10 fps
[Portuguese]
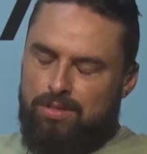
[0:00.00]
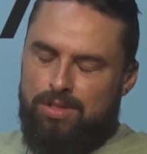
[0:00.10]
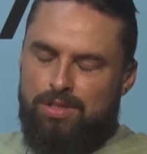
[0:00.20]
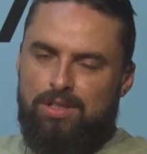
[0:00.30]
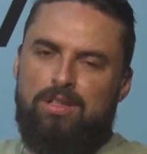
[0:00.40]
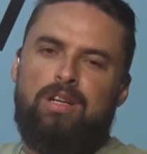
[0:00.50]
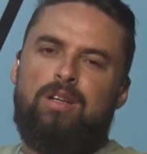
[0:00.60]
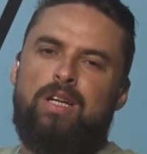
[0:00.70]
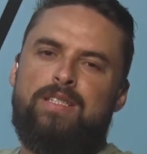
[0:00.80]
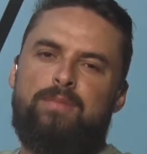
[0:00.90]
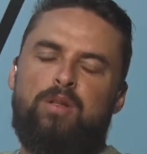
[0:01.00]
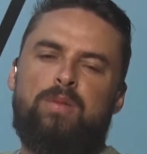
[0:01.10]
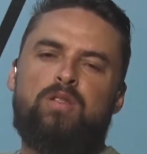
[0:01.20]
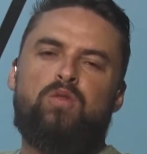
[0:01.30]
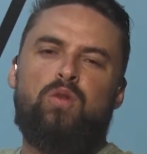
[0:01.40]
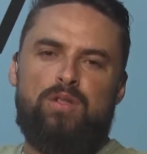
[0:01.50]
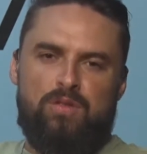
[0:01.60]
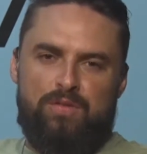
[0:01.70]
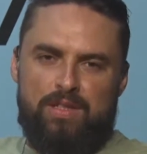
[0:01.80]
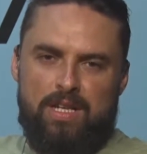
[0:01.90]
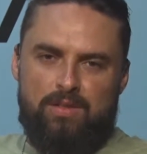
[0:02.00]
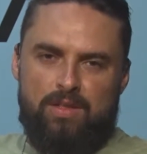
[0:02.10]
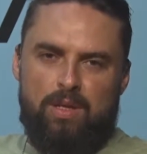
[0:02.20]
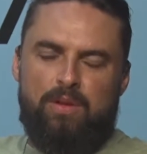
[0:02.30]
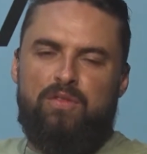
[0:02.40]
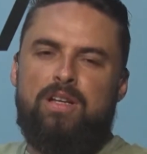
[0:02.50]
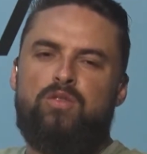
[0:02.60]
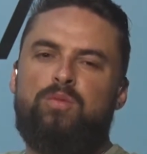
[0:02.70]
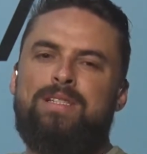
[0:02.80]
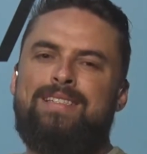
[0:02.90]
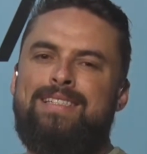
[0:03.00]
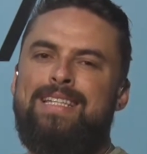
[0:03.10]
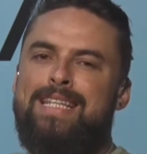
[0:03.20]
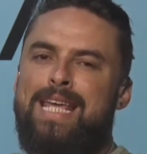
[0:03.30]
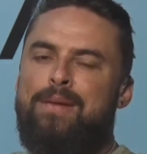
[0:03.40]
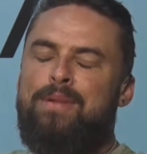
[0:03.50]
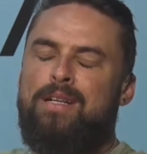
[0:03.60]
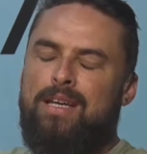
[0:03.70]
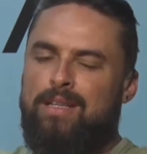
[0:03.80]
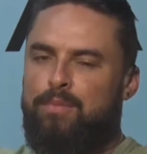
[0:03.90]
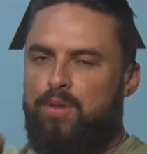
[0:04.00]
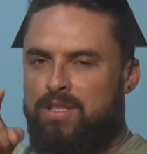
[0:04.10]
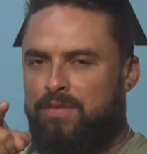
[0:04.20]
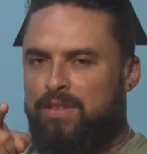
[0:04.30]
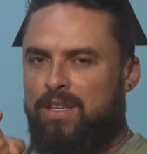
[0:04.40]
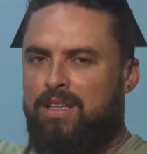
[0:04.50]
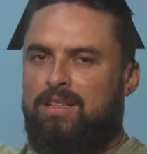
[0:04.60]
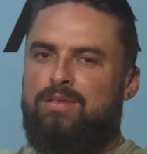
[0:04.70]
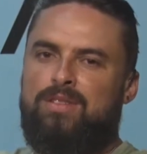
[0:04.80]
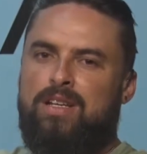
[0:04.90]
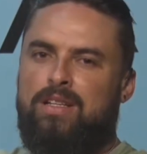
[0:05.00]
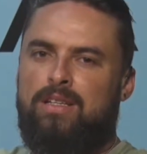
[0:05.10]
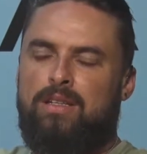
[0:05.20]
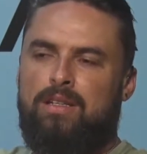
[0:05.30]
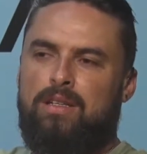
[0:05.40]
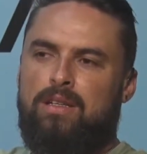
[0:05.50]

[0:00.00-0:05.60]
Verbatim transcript: Hoje, recebendo mais dois convidados aqui para falar sobre cinema. É depois da vinheta, não sai daí.